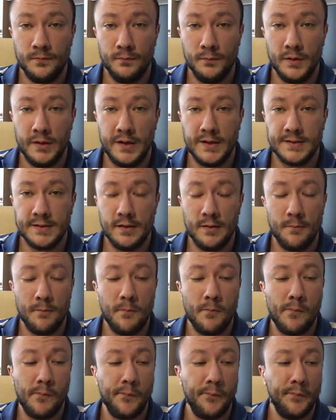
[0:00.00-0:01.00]
Мы резко
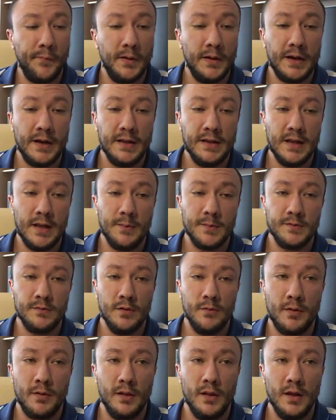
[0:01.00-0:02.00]
роняем
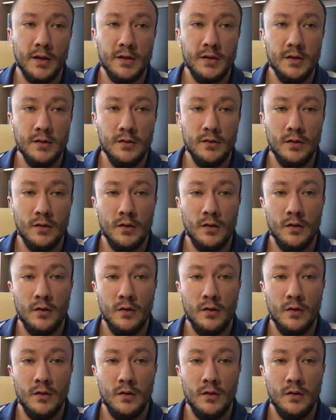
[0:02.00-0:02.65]
пролактин,